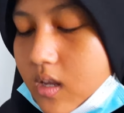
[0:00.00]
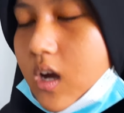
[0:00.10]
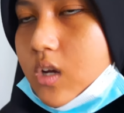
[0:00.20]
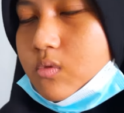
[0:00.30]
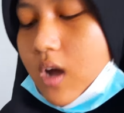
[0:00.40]

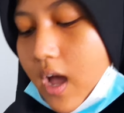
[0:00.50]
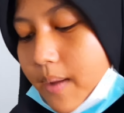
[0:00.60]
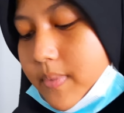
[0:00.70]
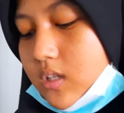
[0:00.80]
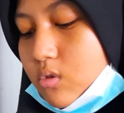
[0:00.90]
Yang kedua,
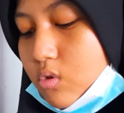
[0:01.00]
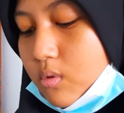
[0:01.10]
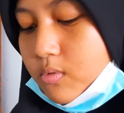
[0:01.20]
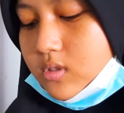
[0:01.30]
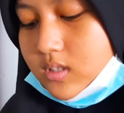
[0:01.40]
bentuk
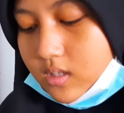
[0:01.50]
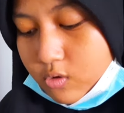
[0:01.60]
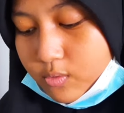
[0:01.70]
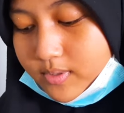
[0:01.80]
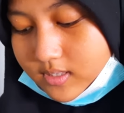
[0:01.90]

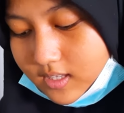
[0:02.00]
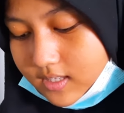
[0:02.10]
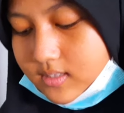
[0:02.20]
kubistis.